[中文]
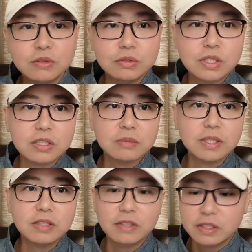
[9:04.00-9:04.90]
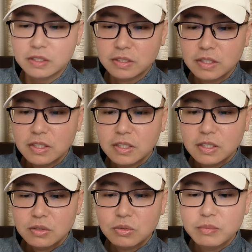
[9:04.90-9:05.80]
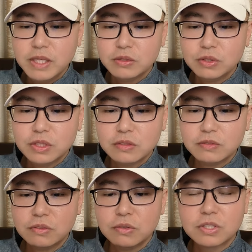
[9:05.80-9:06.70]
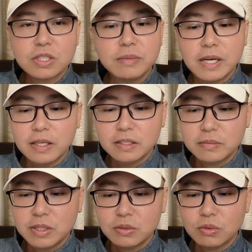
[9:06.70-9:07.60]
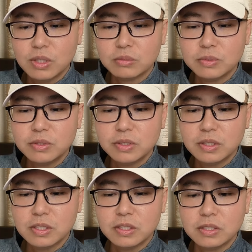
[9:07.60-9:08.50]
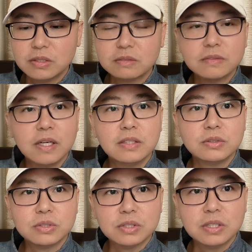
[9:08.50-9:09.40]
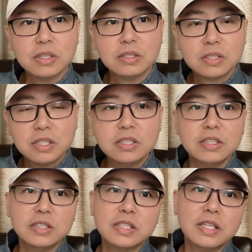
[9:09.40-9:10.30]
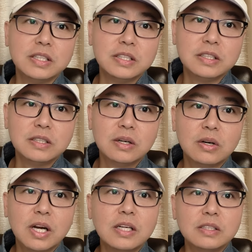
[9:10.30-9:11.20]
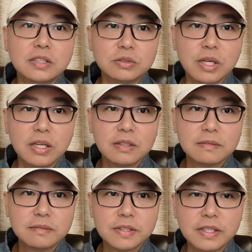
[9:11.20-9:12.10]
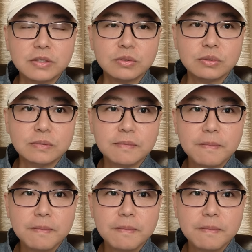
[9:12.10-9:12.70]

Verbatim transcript: 区政治博弈稳定。如果缅军政府失败，那么国万通军呢可能啊就是彻底的建立一个汉人政权了，在这个区域，